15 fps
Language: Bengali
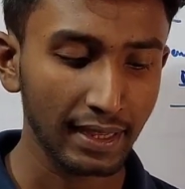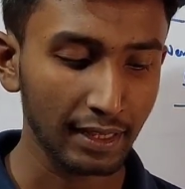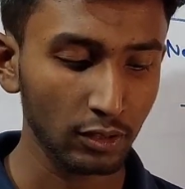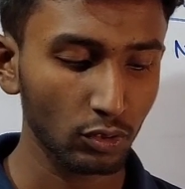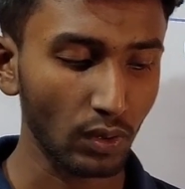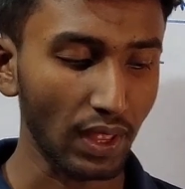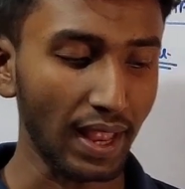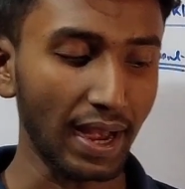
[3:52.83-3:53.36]

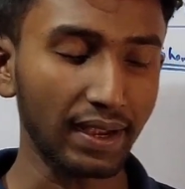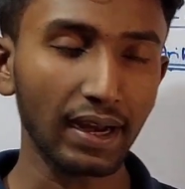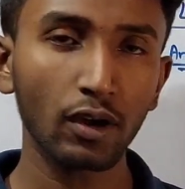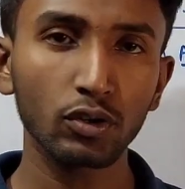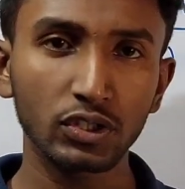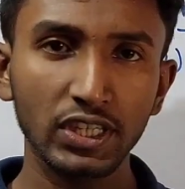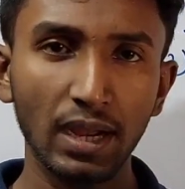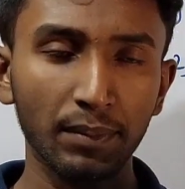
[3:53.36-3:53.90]
কিন্তু এটা
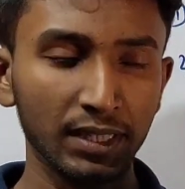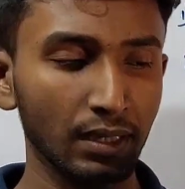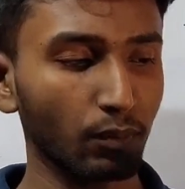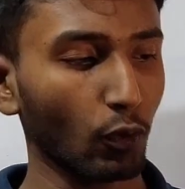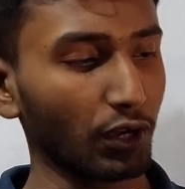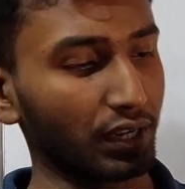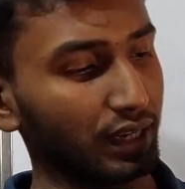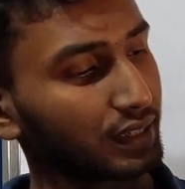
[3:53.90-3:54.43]
হচ্ছে আমাদের
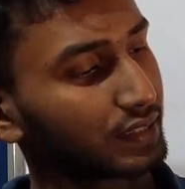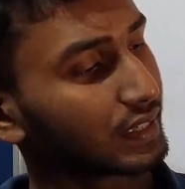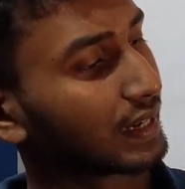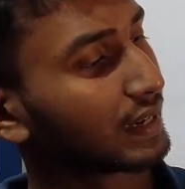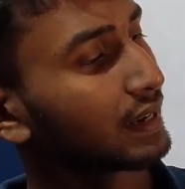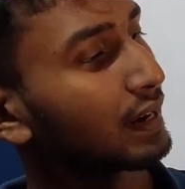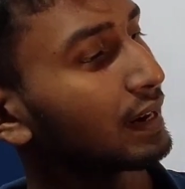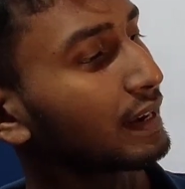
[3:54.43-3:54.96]
বইটি যে
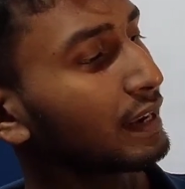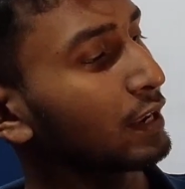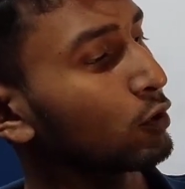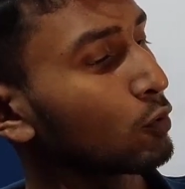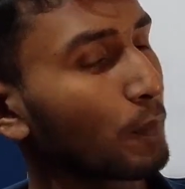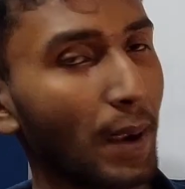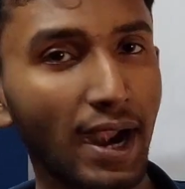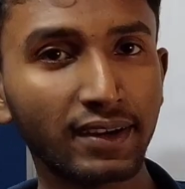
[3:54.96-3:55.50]

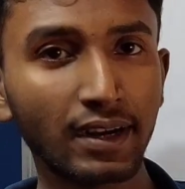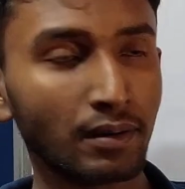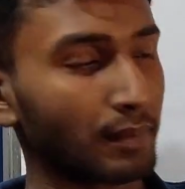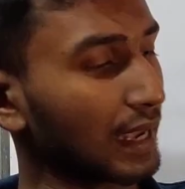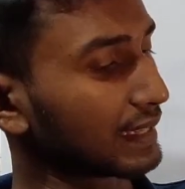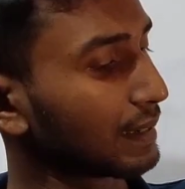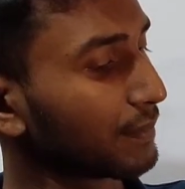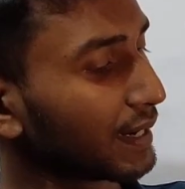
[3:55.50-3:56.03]
নিউ প্যাটার্ন
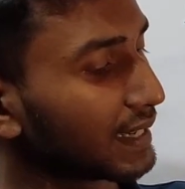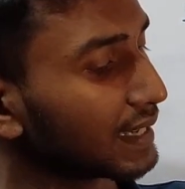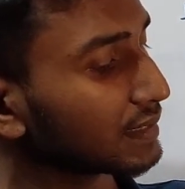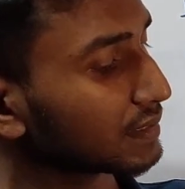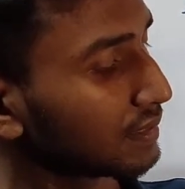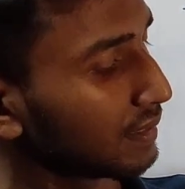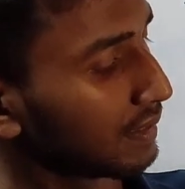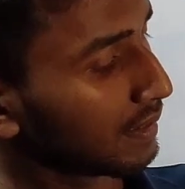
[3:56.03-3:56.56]
ম্যাথেমেটিক্স